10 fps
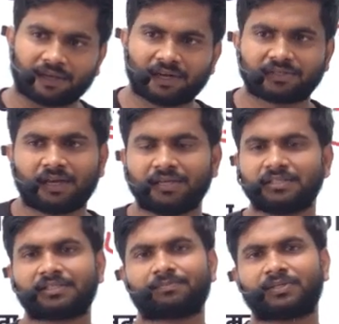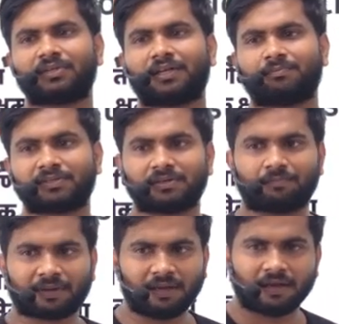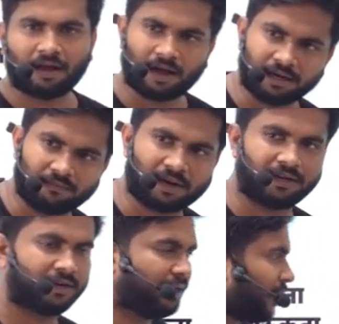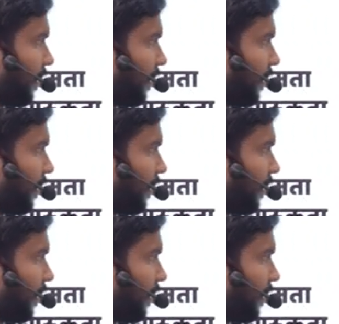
रचना इन सबसे ज़्यादा प्रश्न आपके आने वाले हैं ठीक है